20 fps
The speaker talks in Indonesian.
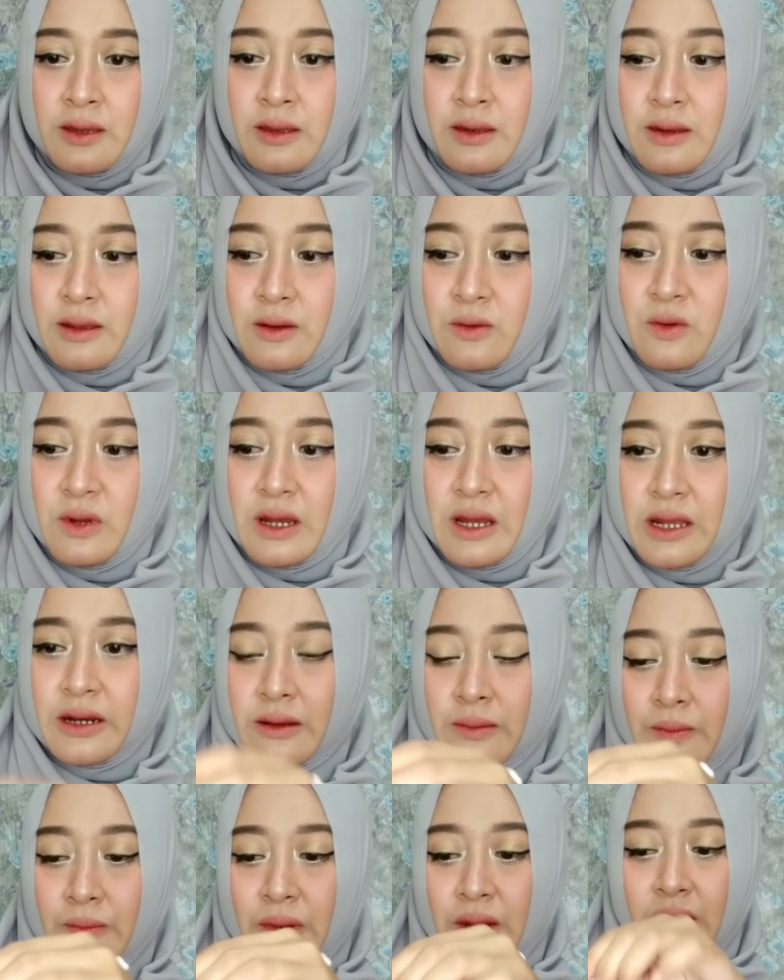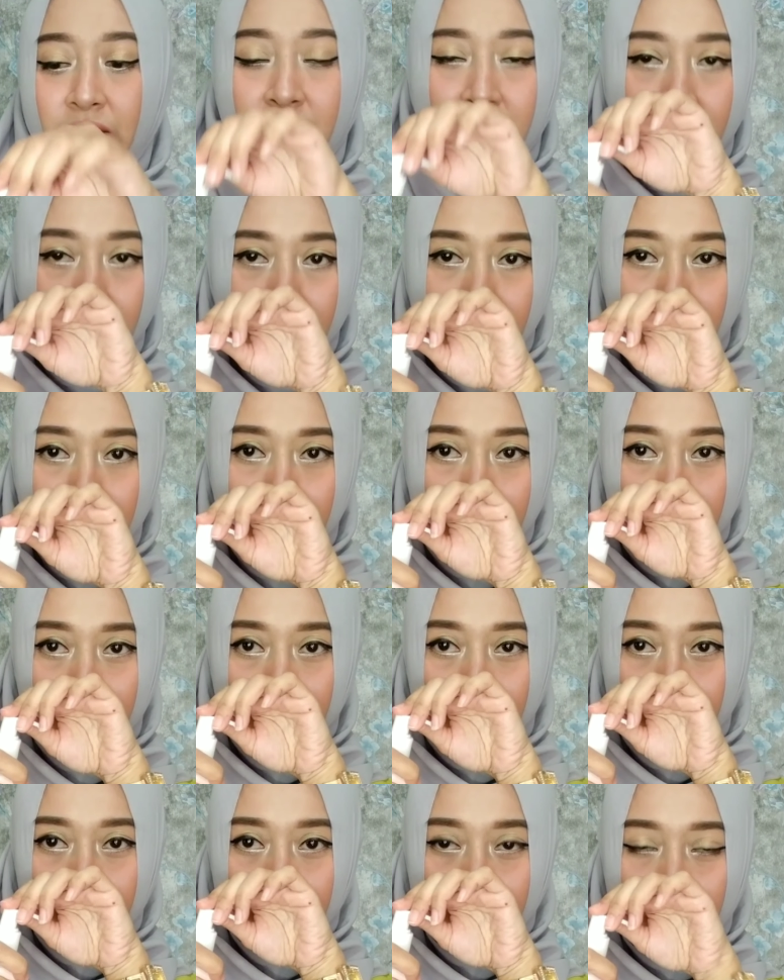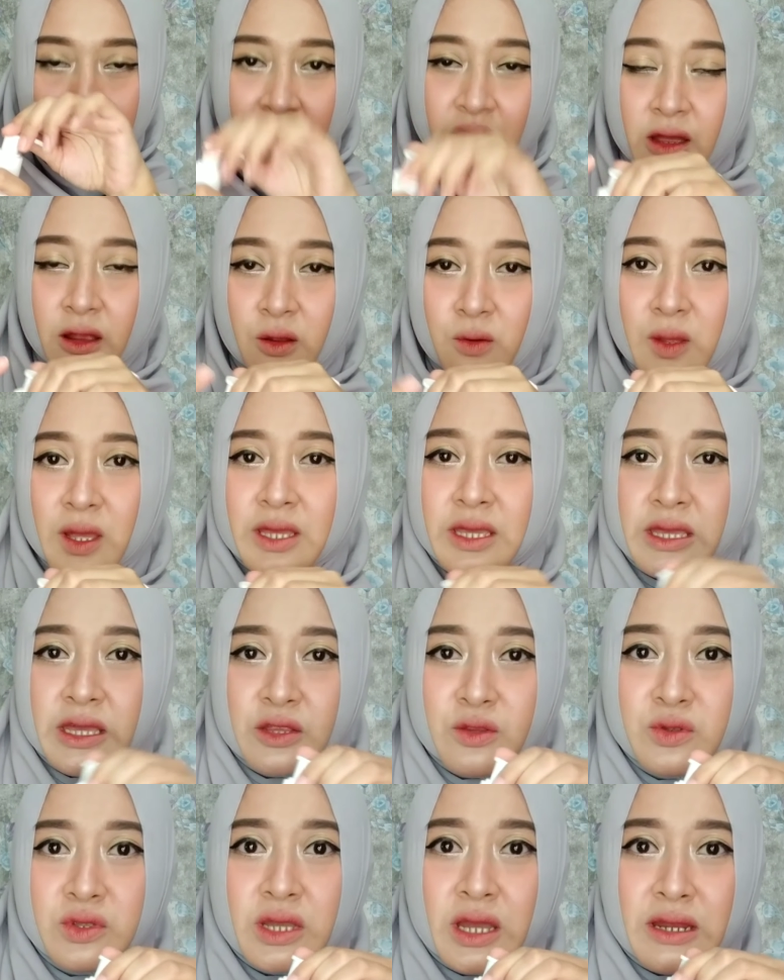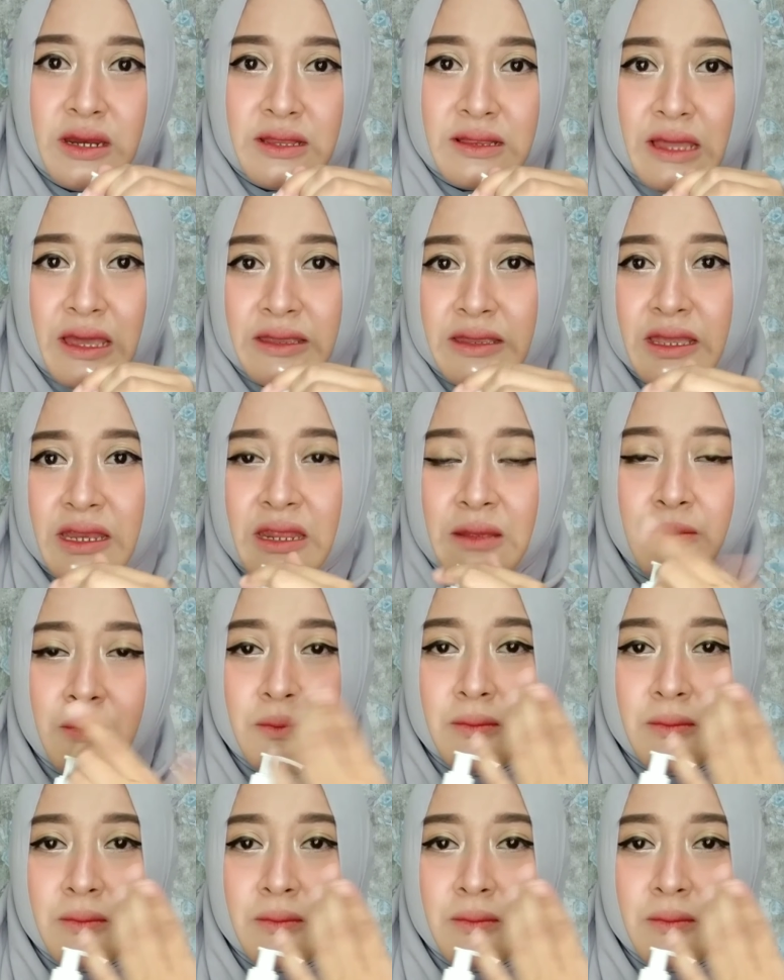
Ini aku akan apply. Kalau wanginya itu jangan ditanya ini